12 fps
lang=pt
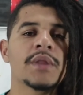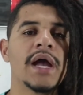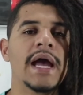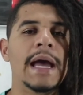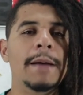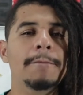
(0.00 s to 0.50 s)

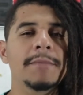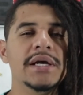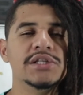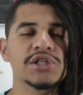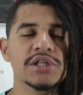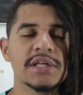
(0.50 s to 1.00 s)
É,
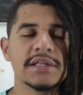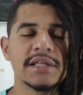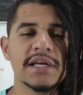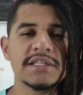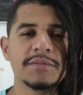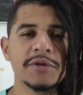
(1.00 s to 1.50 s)
medita
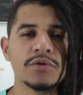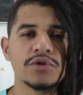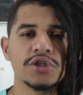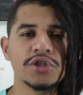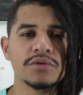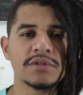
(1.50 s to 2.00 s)
três
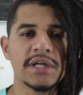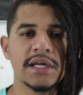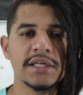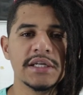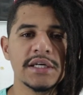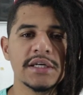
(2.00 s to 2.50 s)
minutinhos
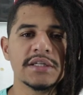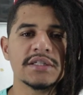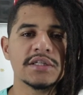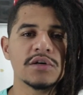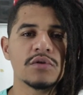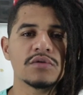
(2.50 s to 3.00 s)
ali,
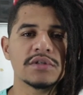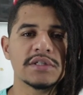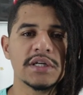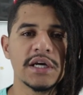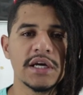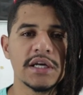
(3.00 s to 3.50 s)
se
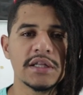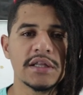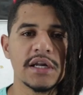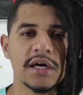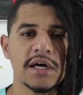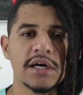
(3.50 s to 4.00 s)

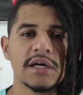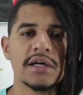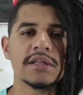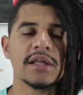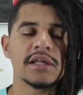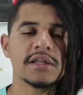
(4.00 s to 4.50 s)
concentra,
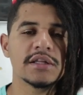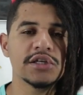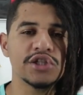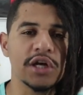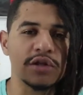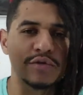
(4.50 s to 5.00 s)
tenta
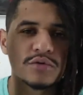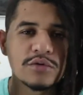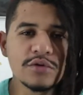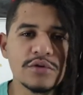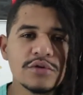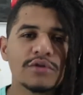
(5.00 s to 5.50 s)
deixar
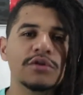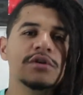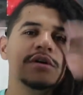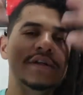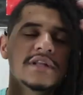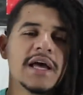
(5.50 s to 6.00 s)
tudo
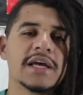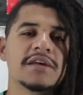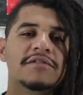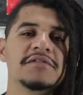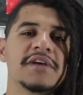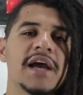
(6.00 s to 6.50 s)
né,
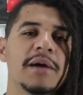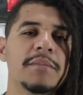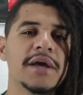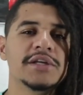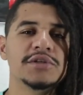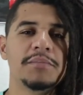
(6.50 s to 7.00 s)
que vinha à
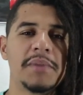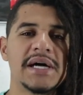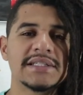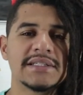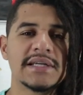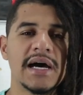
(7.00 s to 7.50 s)
mente
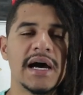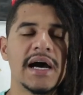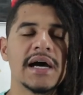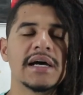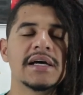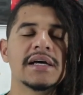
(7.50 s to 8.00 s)

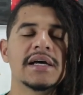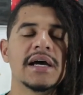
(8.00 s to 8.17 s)
passar,